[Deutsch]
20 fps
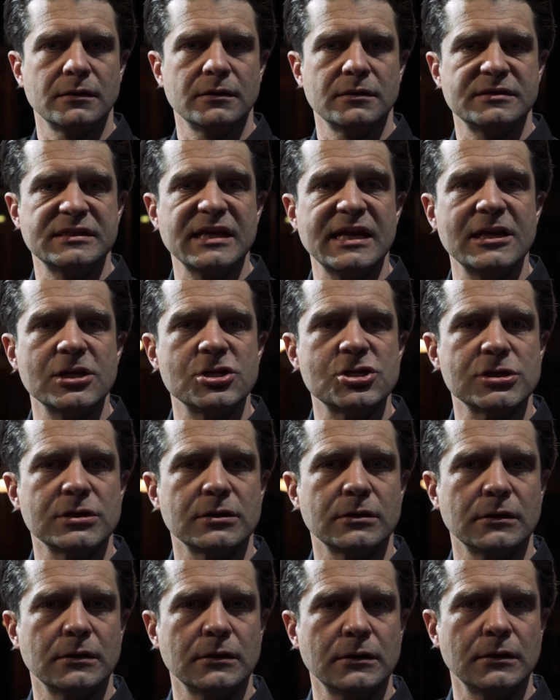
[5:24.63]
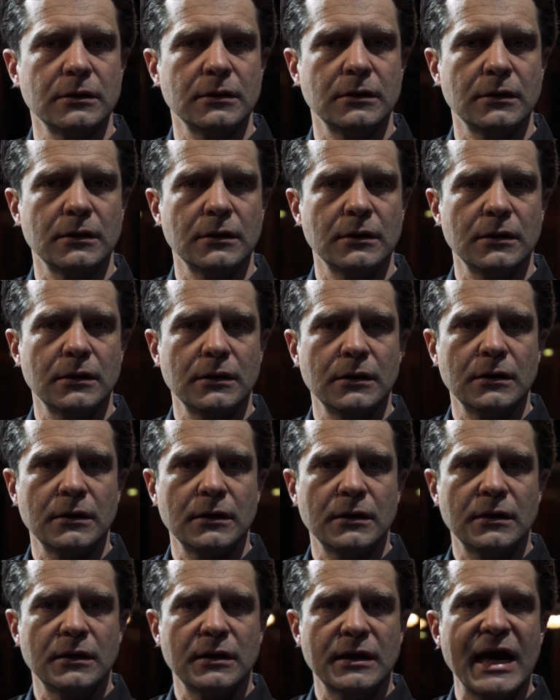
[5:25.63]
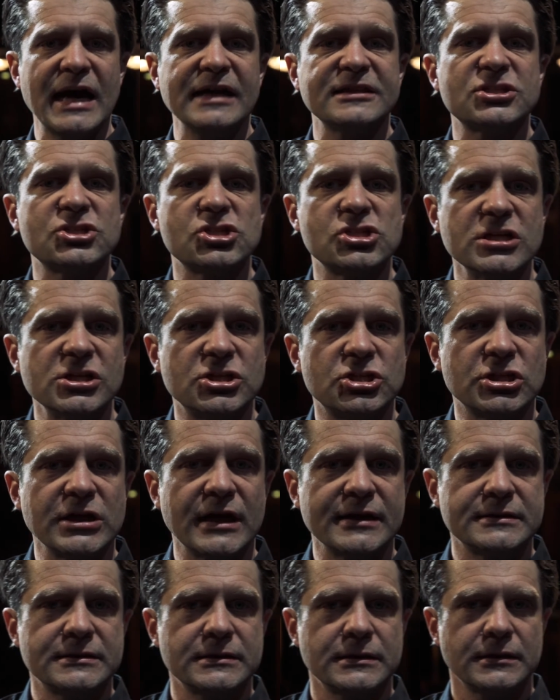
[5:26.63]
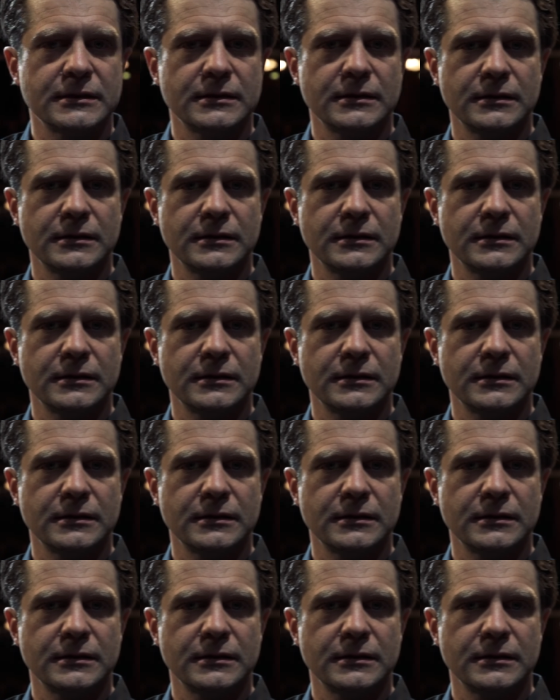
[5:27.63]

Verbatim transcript: seelisch, Herzstillstand.